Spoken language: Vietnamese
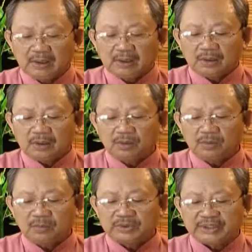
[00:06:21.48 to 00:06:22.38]
nó
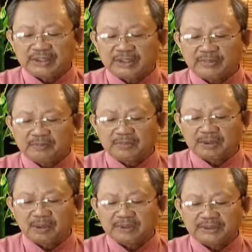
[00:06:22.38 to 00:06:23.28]
cũng trị cái bệnh mà
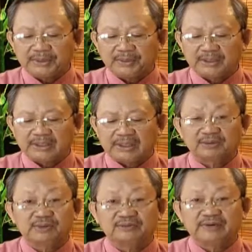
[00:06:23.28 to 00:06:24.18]
khó tiêu hay là đau
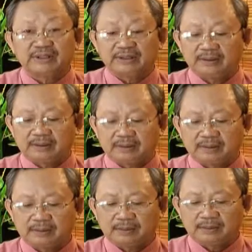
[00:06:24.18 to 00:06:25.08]
thượng vị
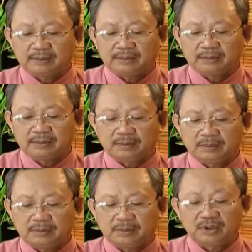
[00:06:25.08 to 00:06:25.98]

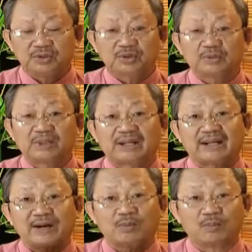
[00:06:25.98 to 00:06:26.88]
rồi nói chung là
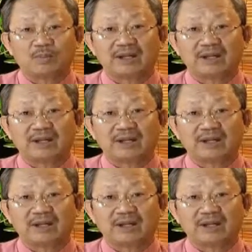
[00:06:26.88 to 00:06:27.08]
đau bụng hay là